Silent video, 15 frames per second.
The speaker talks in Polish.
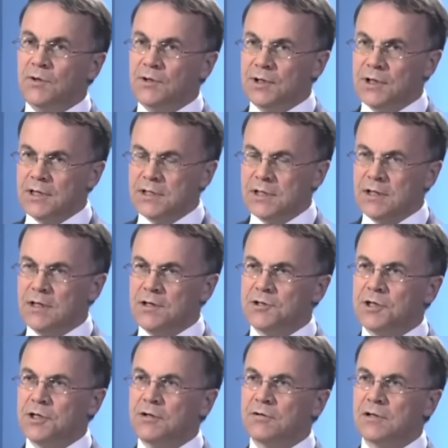polityki
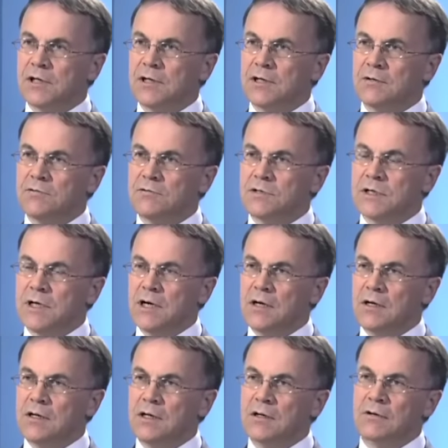zagranicznej Donalda
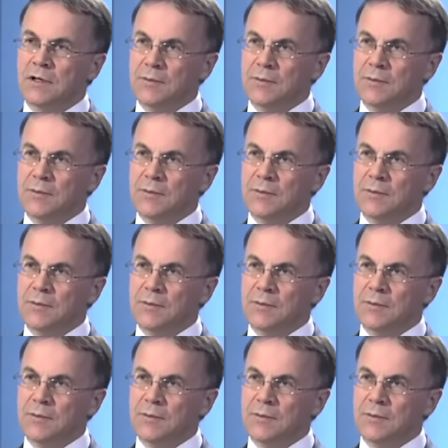Tuska i jego